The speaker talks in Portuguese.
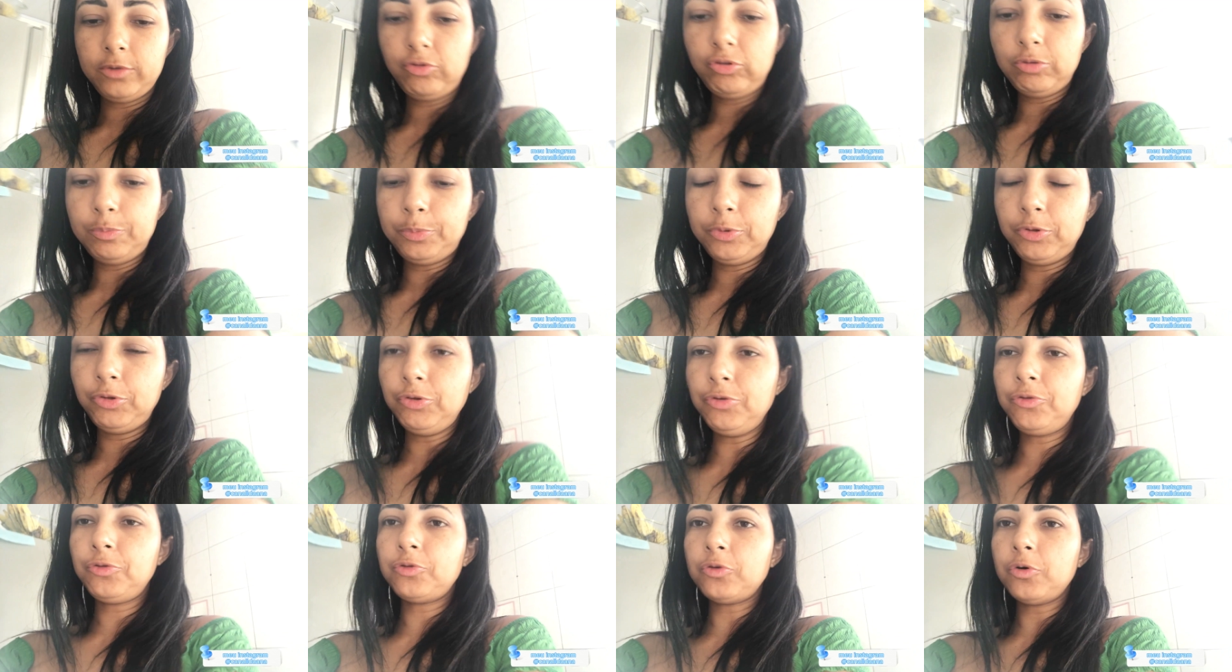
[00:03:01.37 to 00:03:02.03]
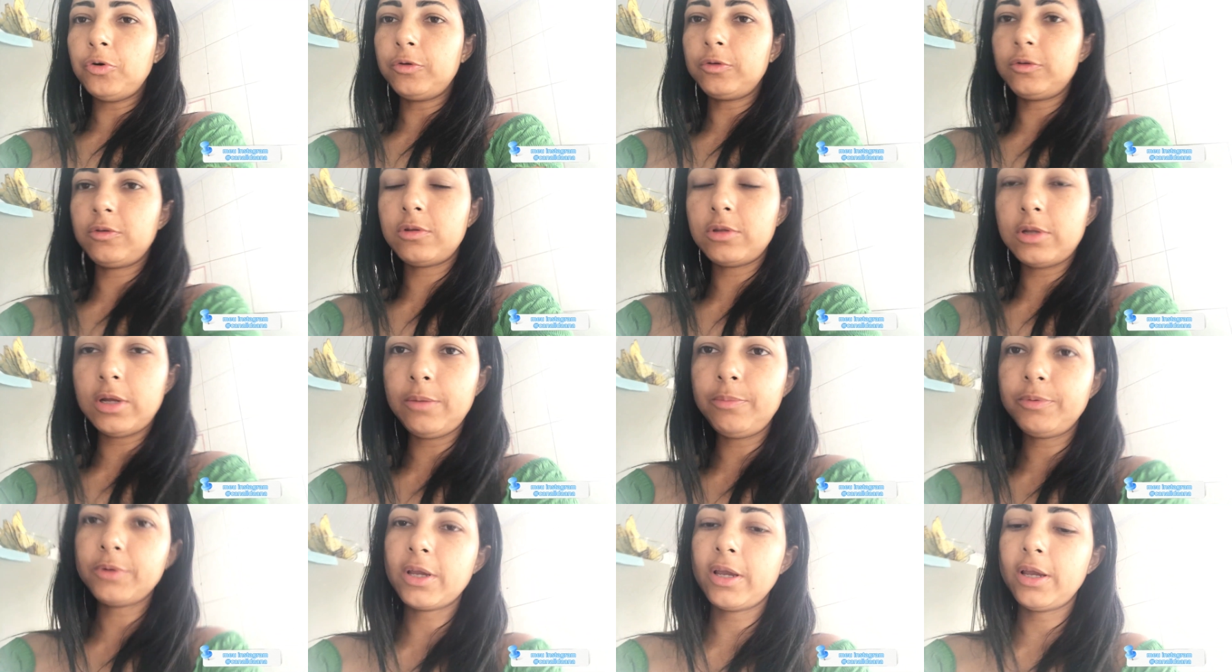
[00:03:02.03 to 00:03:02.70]
tipos de soros,
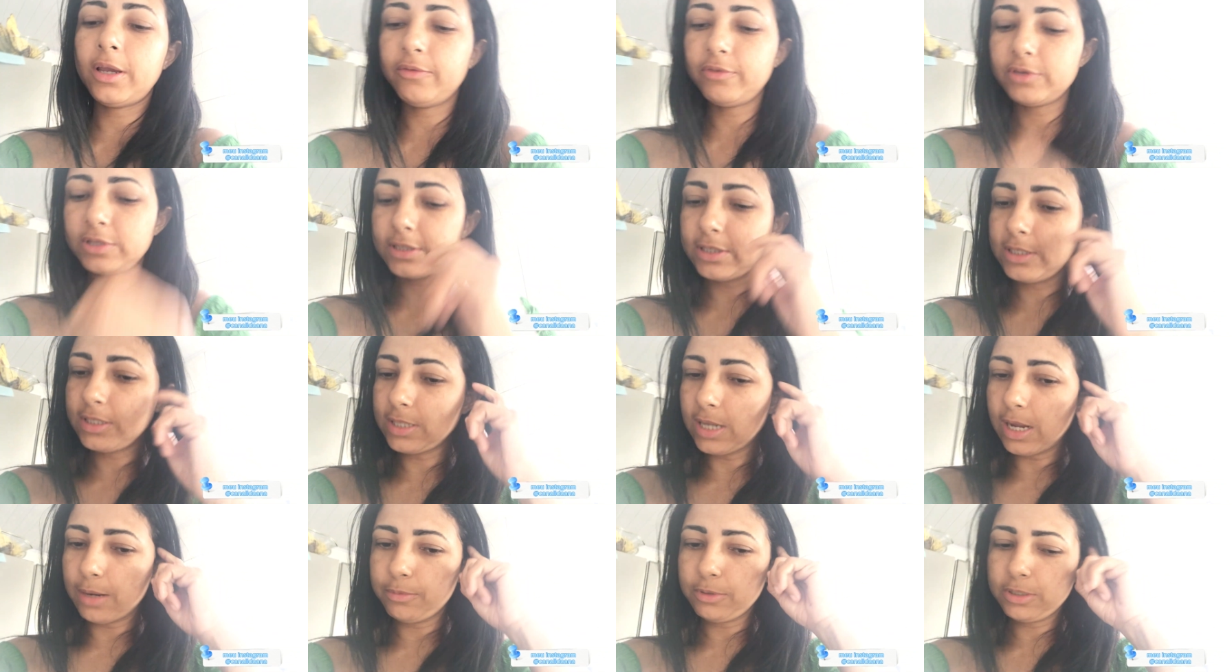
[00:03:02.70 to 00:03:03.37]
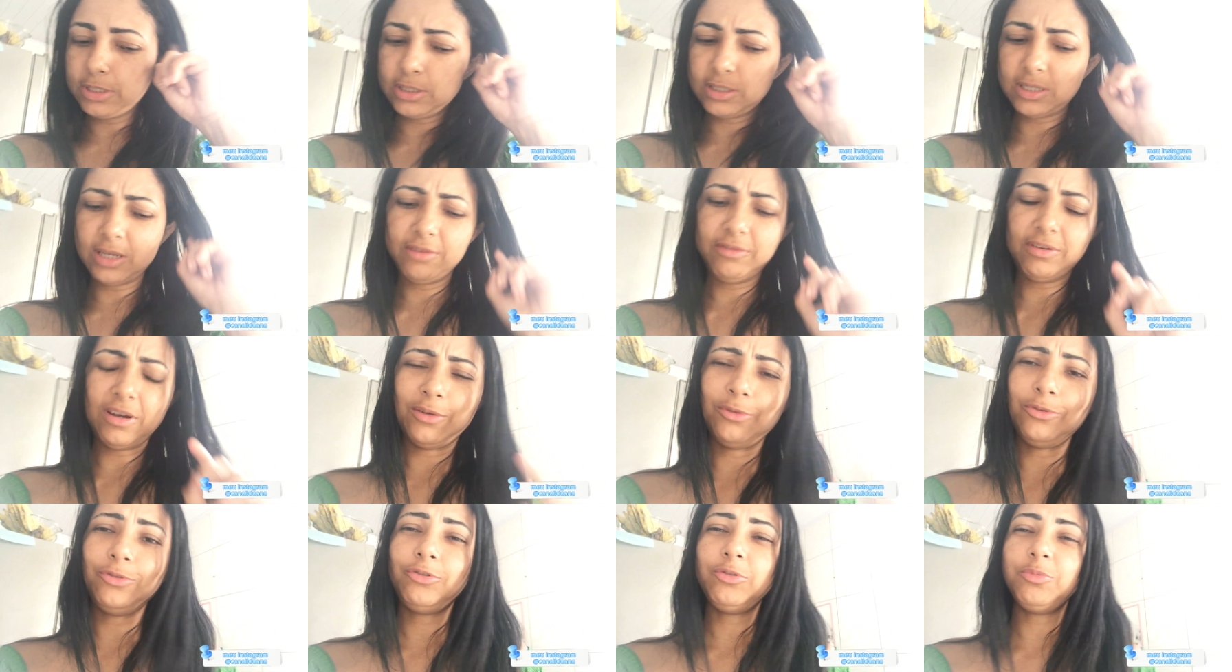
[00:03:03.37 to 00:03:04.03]
né? Porque aí vocês sabem que tem
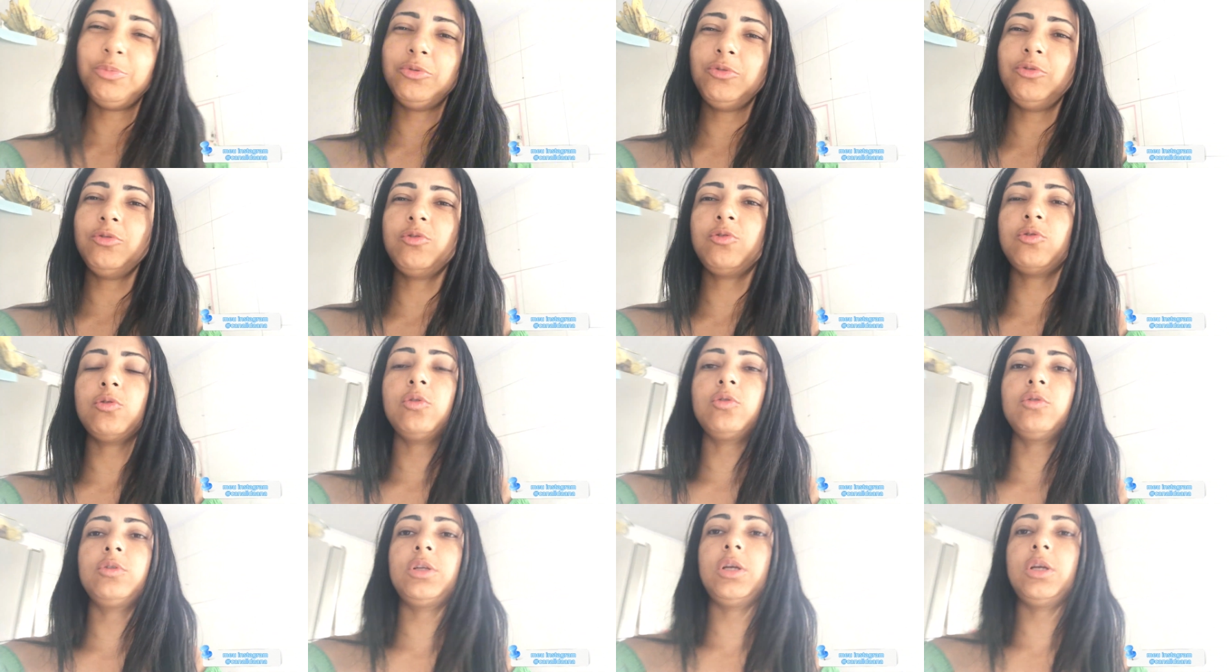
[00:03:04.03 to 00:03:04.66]
vários tipos de soro.